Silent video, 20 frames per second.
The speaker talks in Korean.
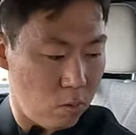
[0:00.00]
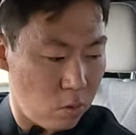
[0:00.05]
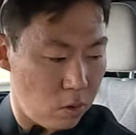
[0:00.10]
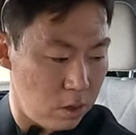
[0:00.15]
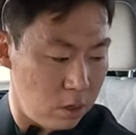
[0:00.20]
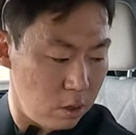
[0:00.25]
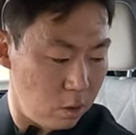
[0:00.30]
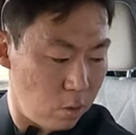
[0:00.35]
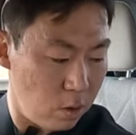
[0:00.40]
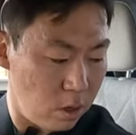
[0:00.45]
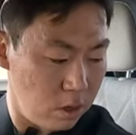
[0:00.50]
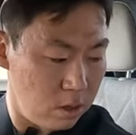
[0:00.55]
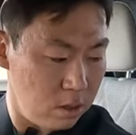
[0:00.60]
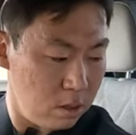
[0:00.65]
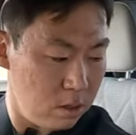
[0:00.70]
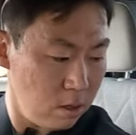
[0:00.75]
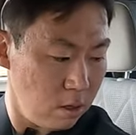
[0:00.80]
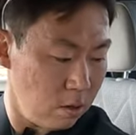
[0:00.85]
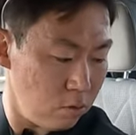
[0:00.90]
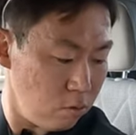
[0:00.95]
와 이게 되게
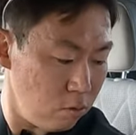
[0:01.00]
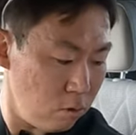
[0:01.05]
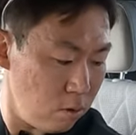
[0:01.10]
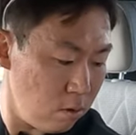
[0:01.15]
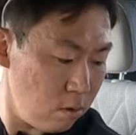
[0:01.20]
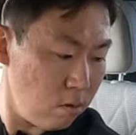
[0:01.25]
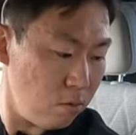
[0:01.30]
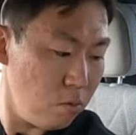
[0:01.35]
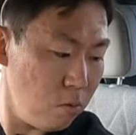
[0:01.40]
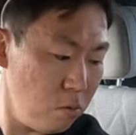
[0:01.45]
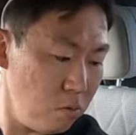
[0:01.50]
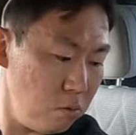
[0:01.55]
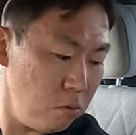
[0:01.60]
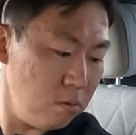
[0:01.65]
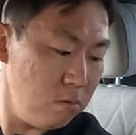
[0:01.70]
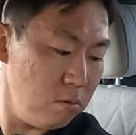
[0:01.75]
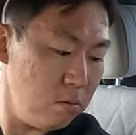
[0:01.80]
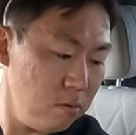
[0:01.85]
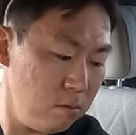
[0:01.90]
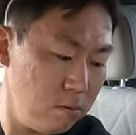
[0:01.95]
느슨하구나. 오.
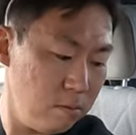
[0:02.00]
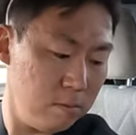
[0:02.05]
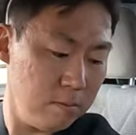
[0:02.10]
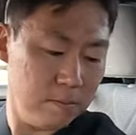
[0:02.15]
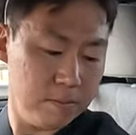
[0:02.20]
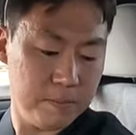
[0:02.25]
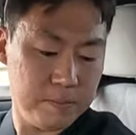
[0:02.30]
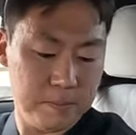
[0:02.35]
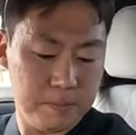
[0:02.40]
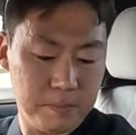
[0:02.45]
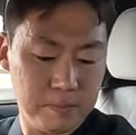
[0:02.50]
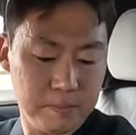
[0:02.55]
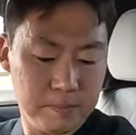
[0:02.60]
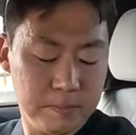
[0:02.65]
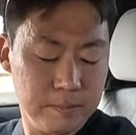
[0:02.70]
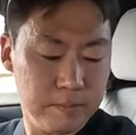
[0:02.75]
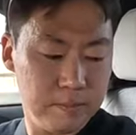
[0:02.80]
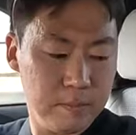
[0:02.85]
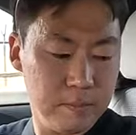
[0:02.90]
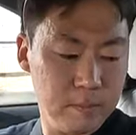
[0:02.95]

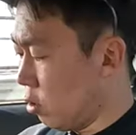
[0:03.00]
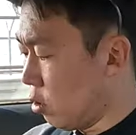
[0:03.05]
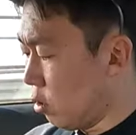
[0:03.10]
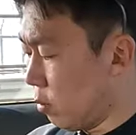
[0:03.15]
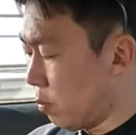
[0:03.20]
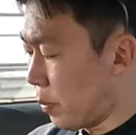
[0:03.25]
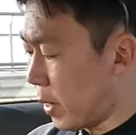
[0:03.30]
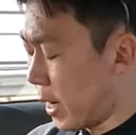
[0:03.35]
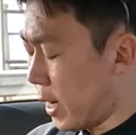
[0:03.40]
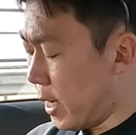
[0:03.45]
이런